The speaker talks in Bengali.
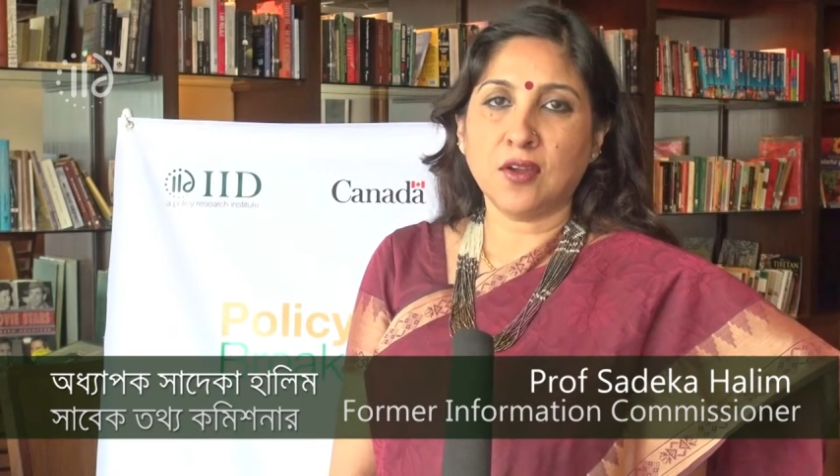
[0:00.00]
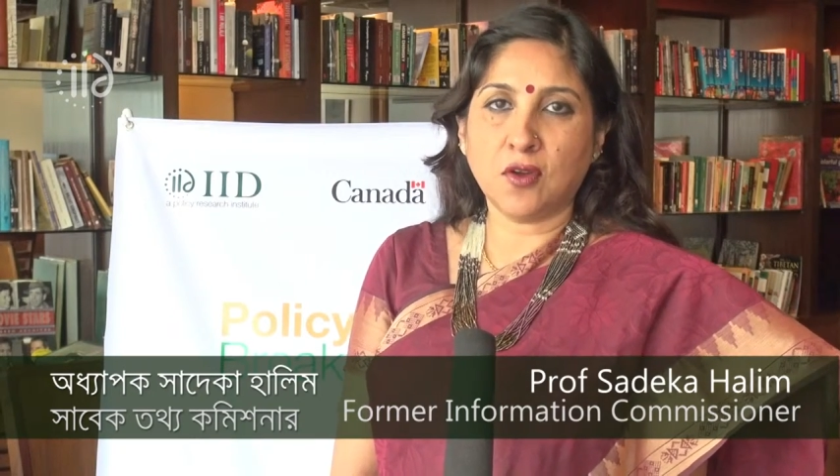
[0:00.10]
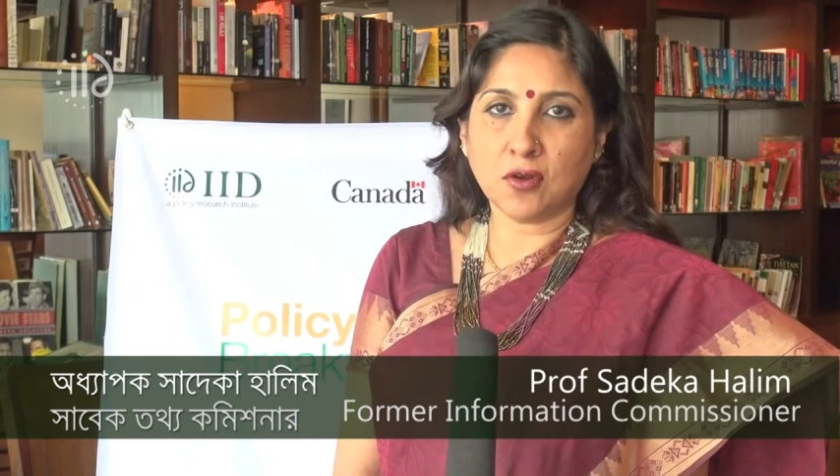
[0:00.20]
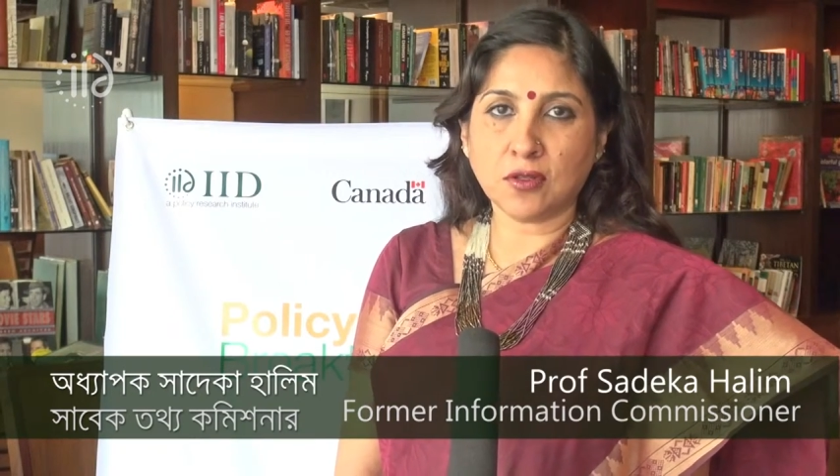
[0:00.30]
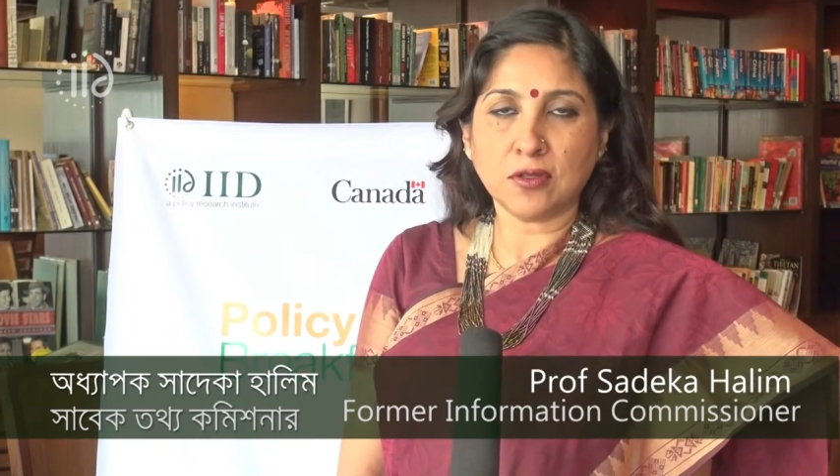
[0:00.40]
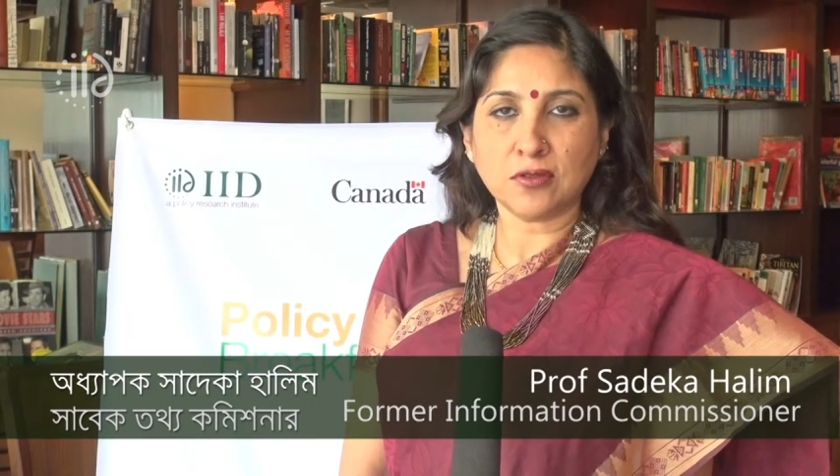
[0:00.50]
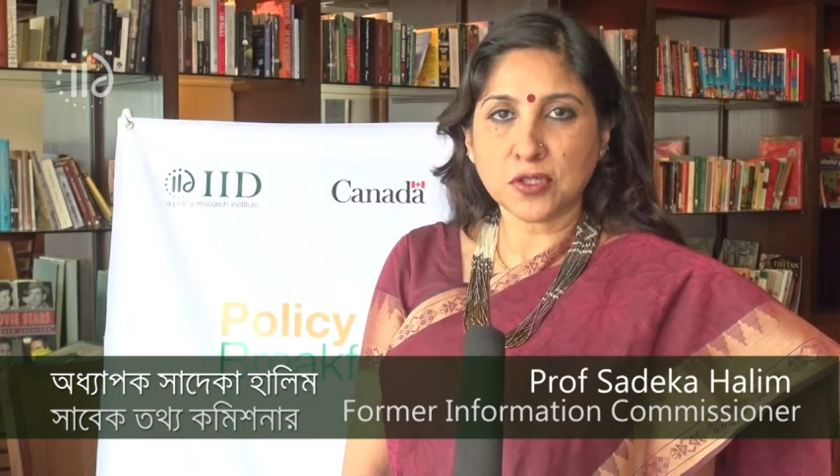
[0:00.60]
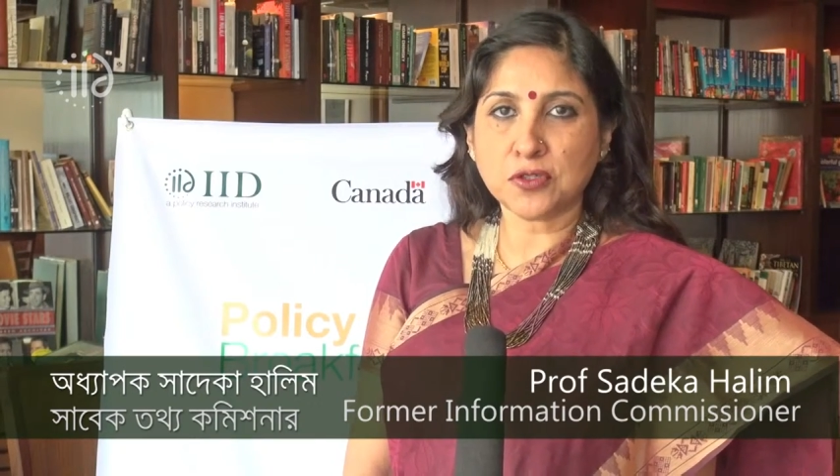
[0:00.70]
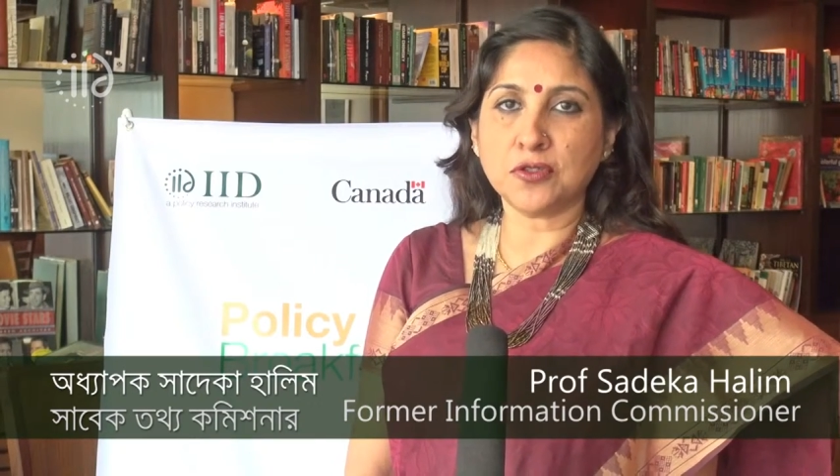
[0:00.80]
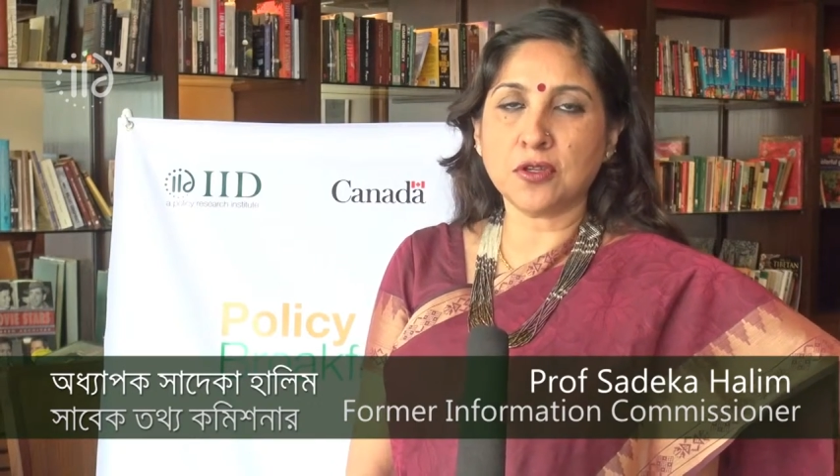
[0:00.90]
গণতন্ত্র
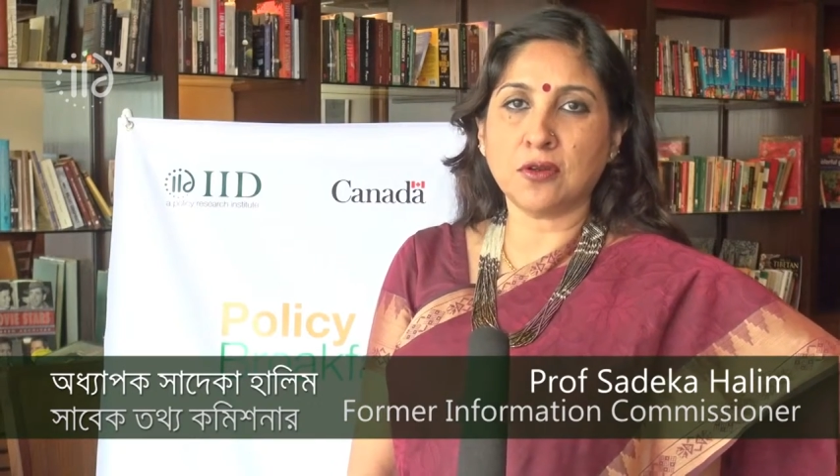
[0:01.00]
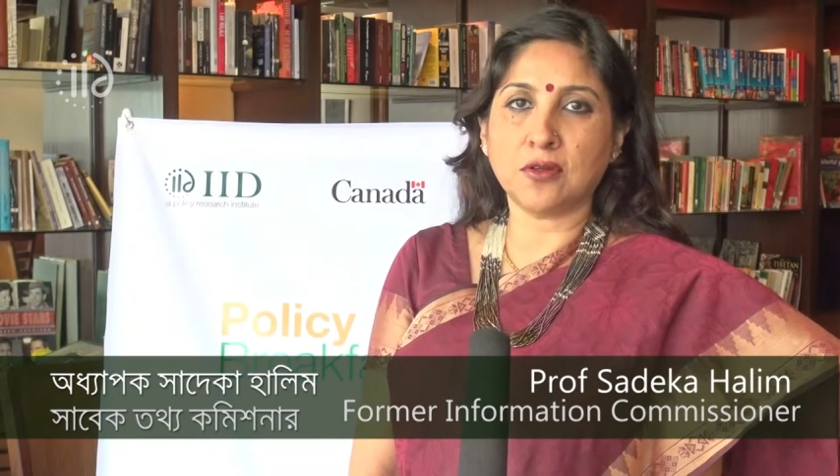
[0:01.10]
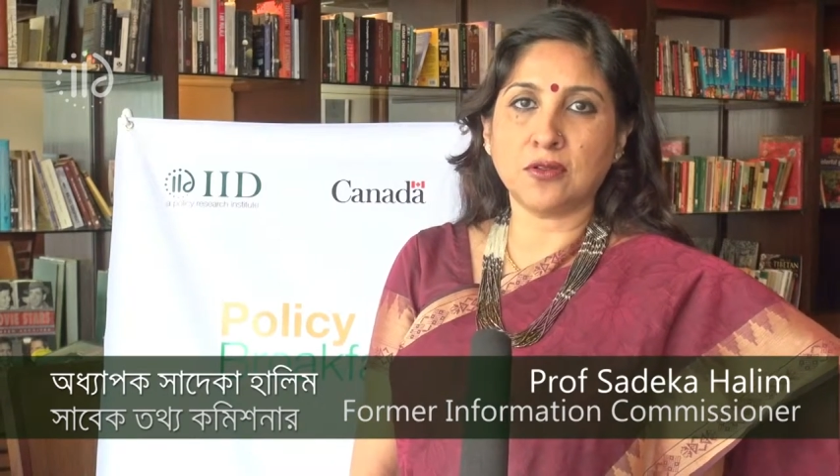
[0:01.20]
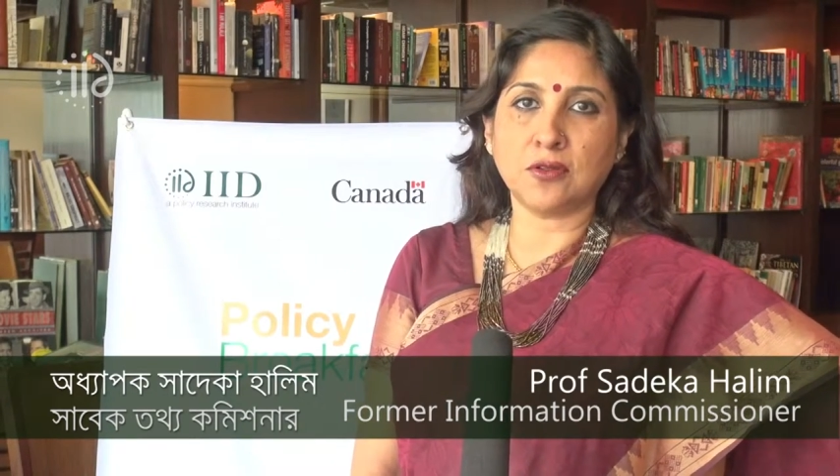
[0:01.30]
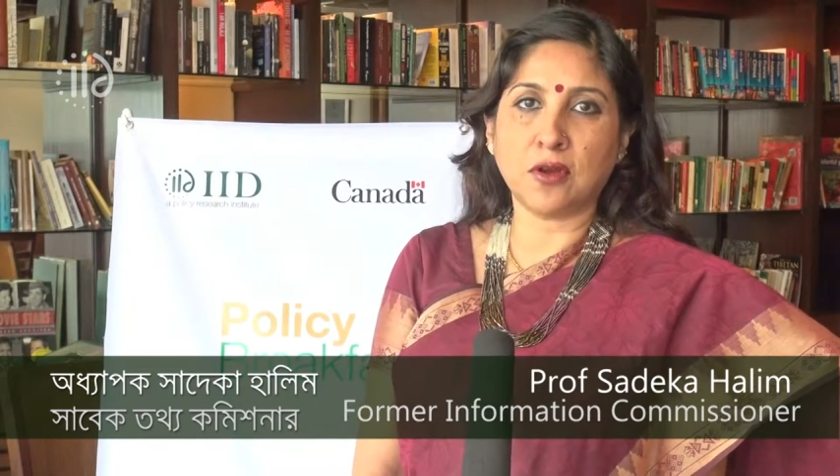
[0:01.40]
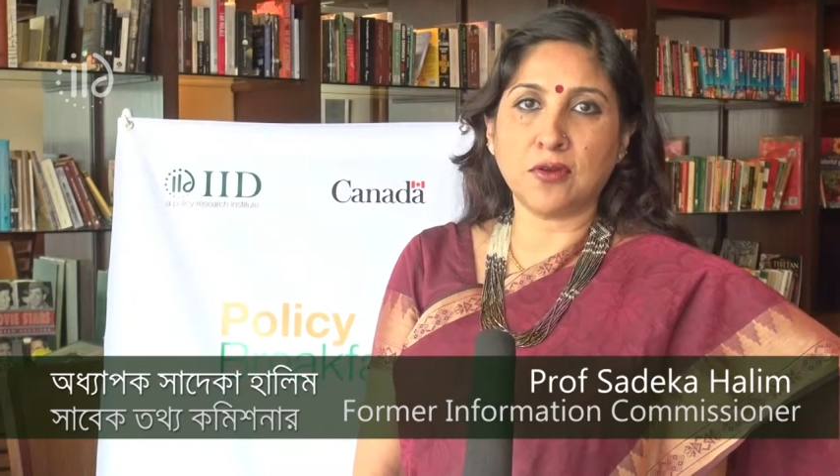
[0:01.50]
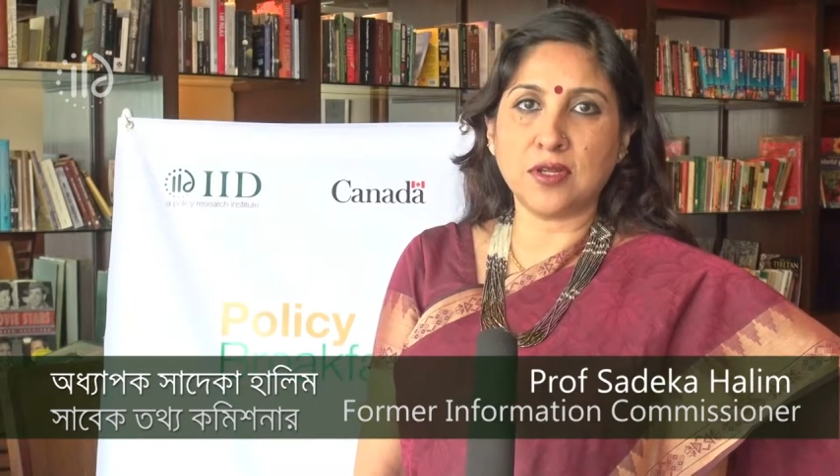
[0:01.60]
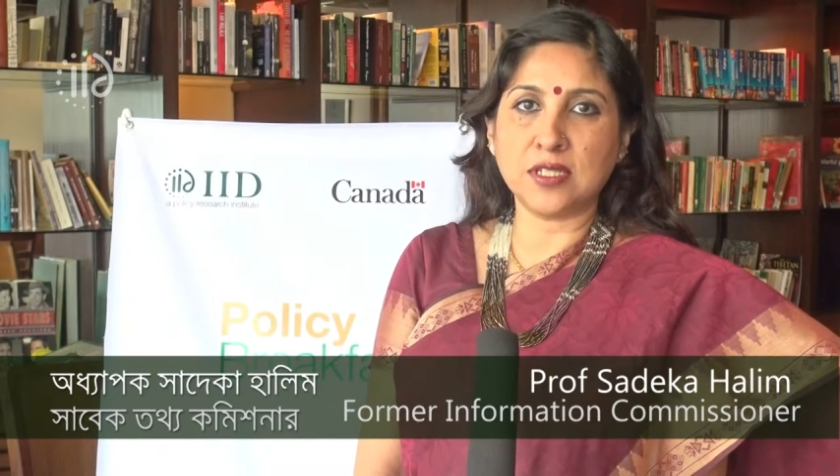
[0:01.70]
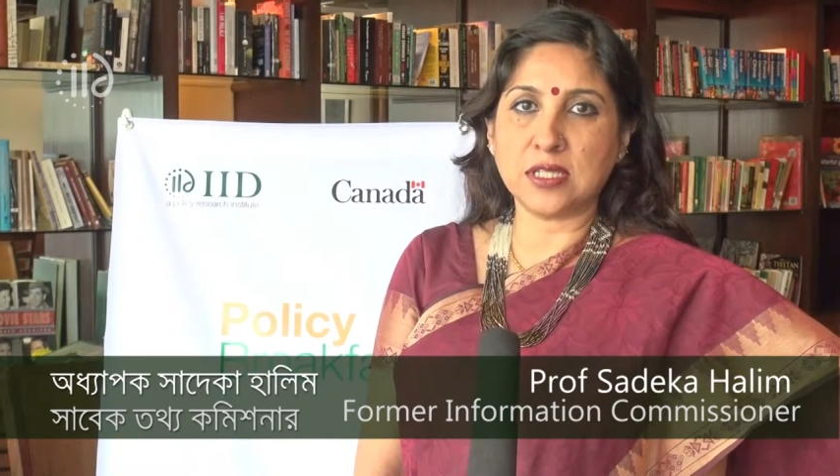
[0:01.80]
সুসংগতকরণের